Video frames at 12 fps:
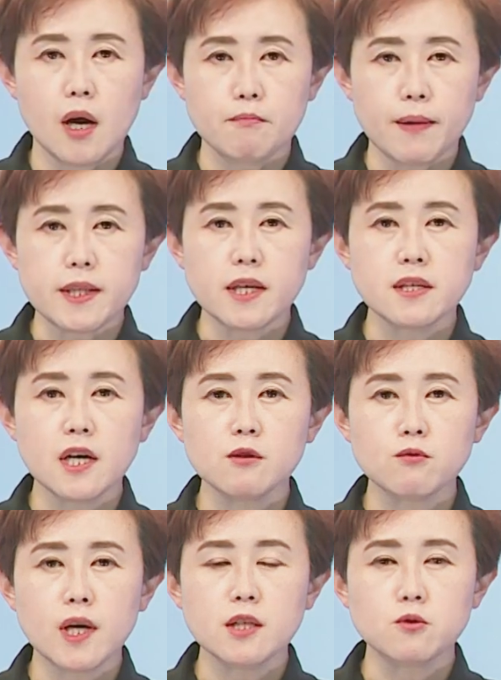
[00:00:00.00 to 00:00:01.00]
바다
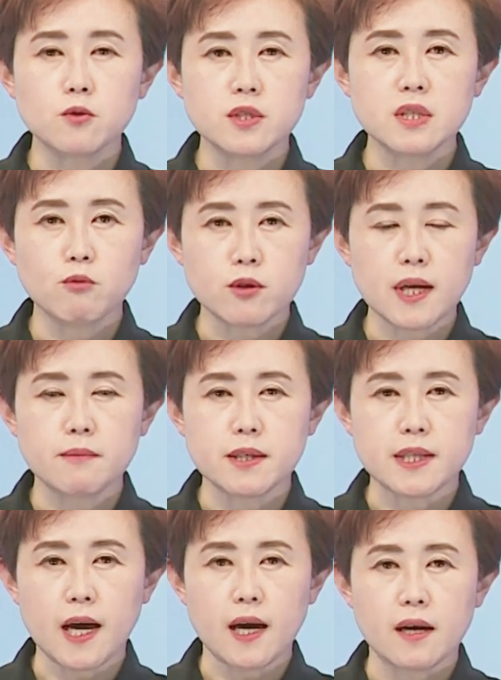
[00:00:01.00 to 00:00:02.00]
상황 또한 좋지
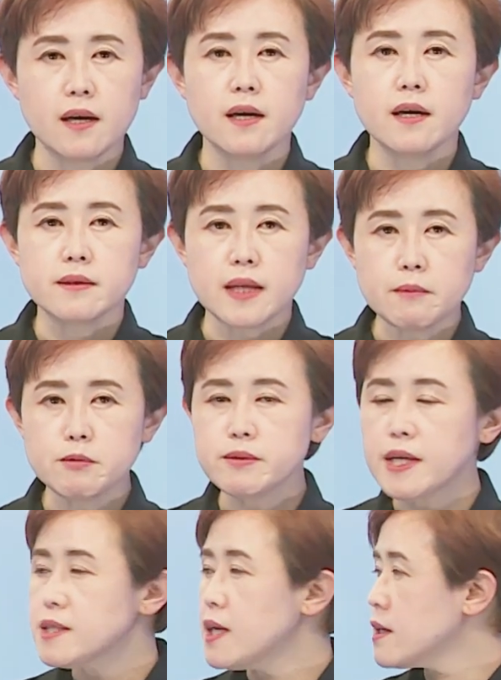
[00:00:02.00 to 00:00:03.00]
못합니다.
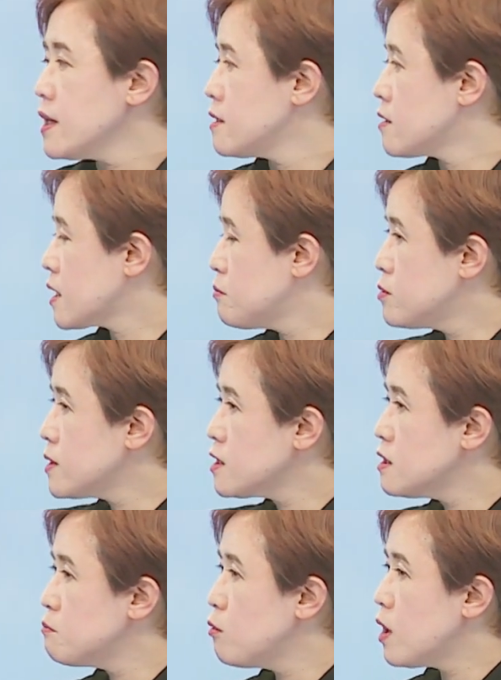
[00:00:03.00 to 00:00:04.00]
대부분 해상에 이렇게
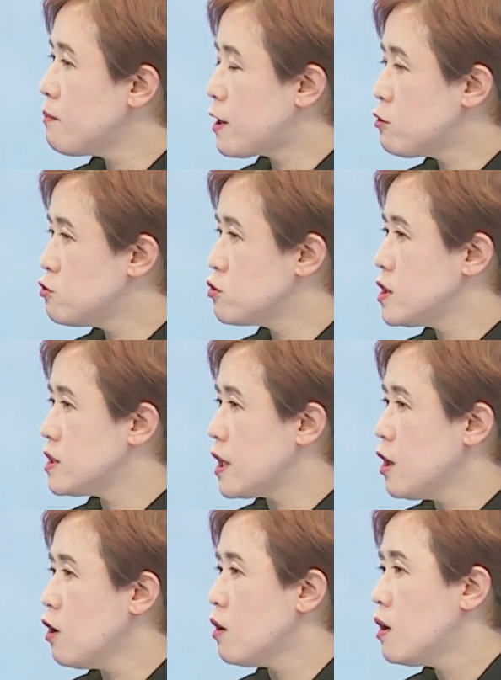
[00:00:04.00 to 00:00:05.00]
풍랑특보가 발효
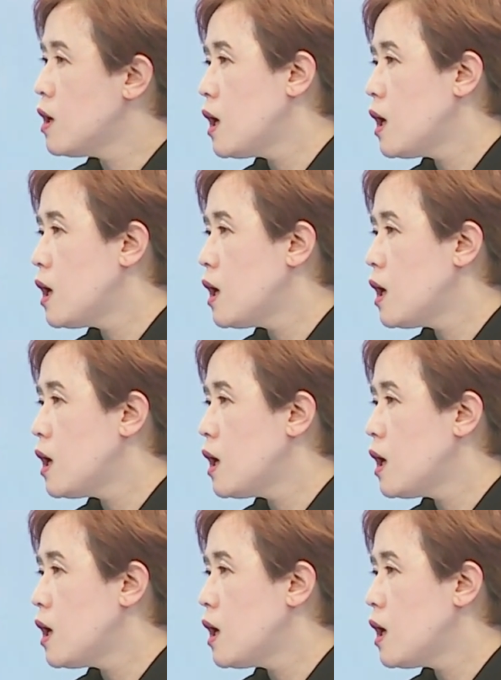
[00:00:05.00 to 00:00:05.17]
중인데요.